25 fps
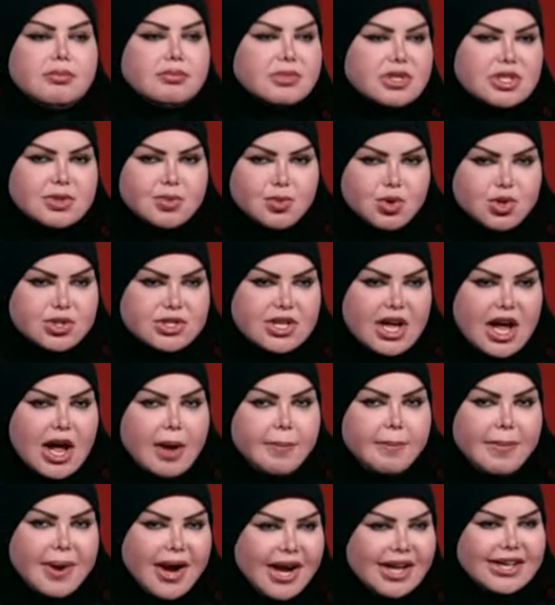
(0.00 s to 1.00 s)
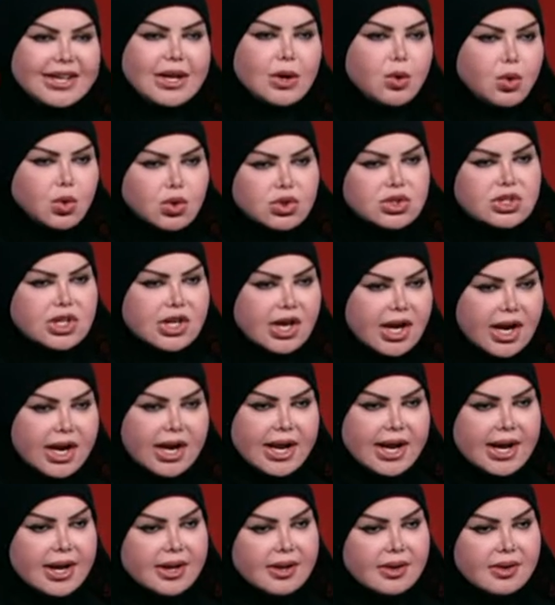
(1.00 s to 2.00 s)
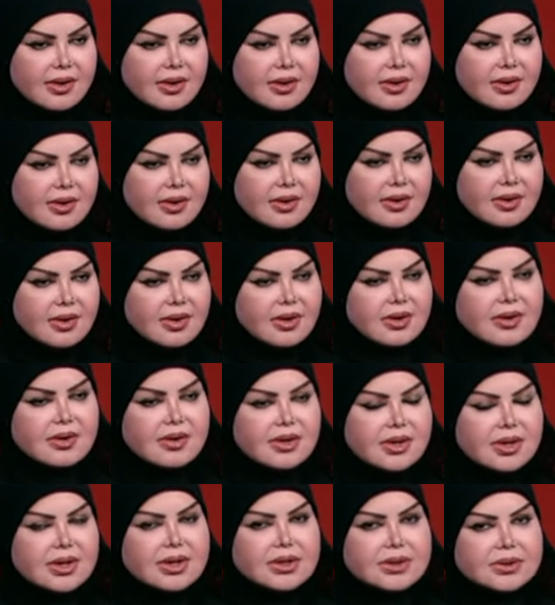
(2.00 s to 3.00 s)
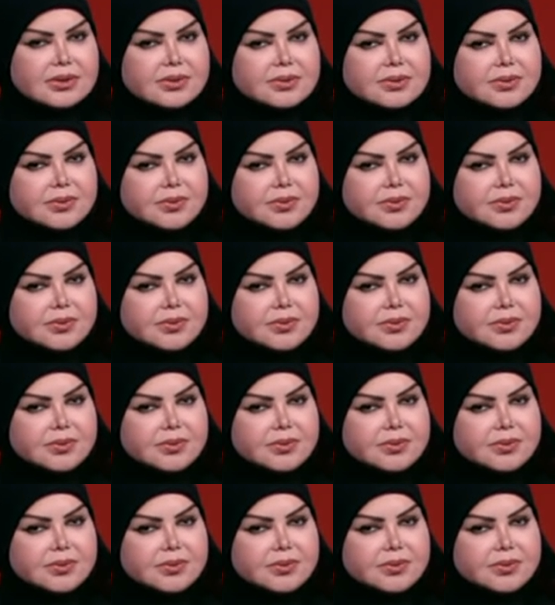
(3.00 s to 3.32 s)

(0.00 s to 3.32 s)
مش مستحب حتى لو كنت رايحه لحد اوكي اه